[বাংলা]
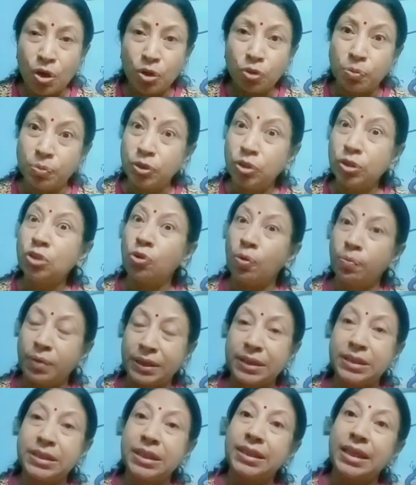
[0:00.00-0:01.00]
তুমি যদি
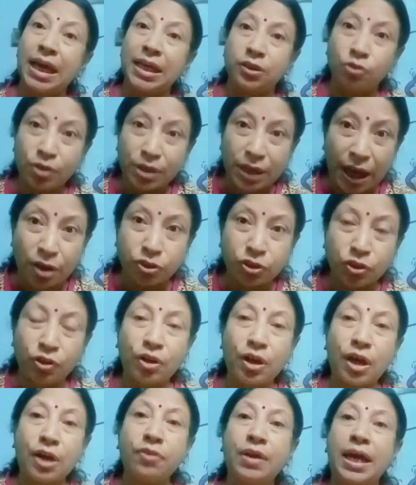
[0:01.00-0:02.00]
সোমনাথের সাথে এতই আলোচনা
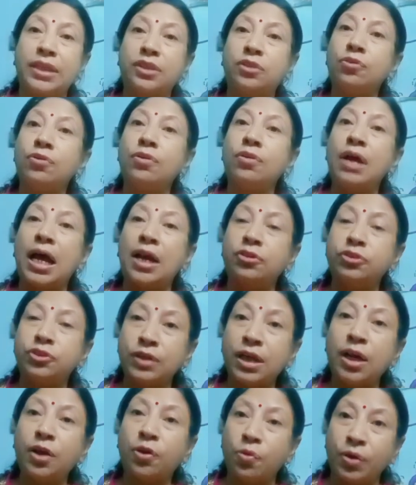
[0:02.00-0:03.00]
করো এত
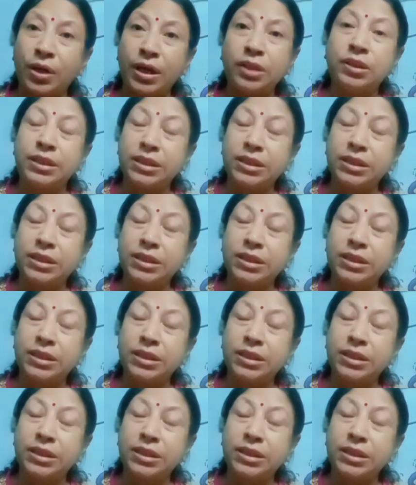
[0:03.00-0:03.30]
আলোচনা করে